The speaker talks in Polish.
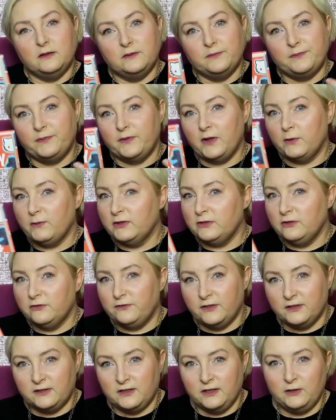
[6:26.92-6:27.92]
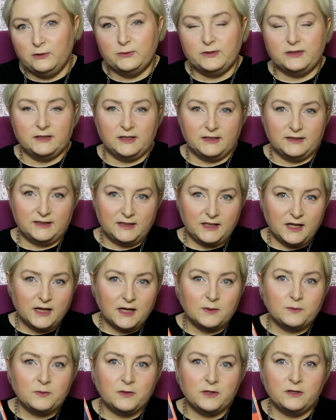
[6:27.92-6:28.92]
naładowana
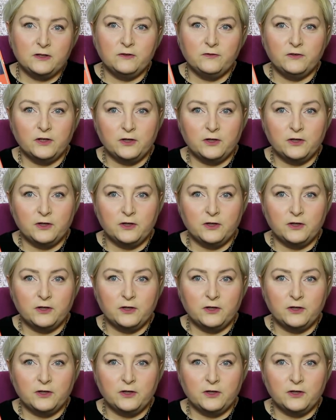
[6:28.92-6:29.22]
ilustracjami,